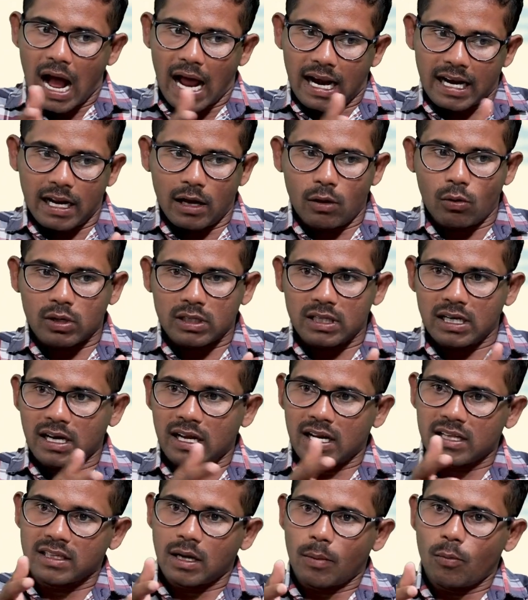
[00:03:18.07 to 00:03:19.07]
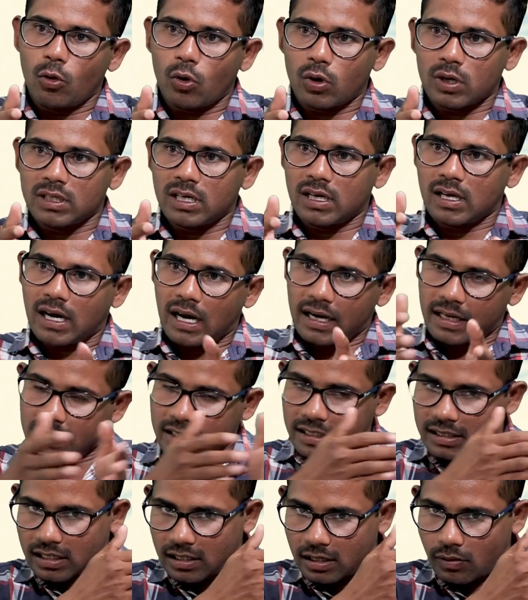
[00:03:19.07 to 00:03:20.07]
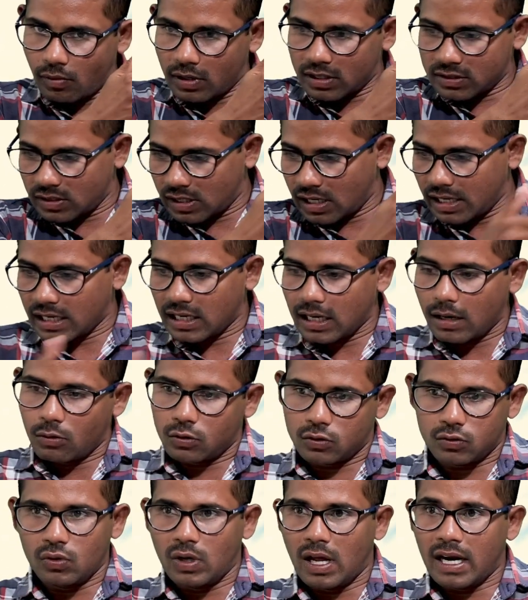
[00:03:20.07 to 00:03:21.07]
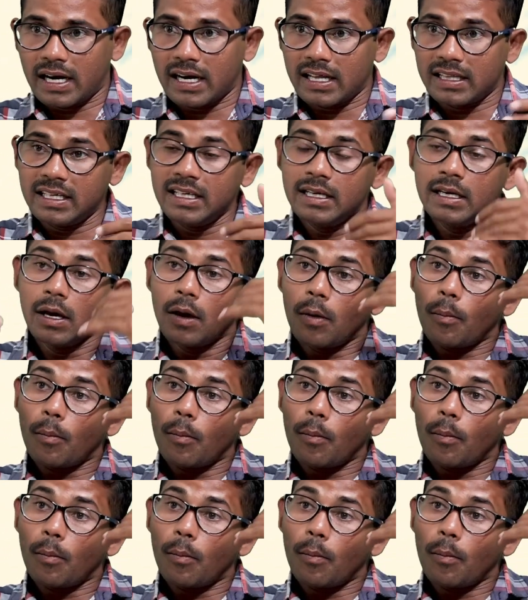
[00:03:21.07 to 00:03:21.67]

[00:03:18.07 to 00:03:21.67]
అన్న ఒక దగ్గర తమ్ముడు ఒక దగ్గర అంటే కిందకి వరుసగా ఇట్లా వస్తున్నారనేది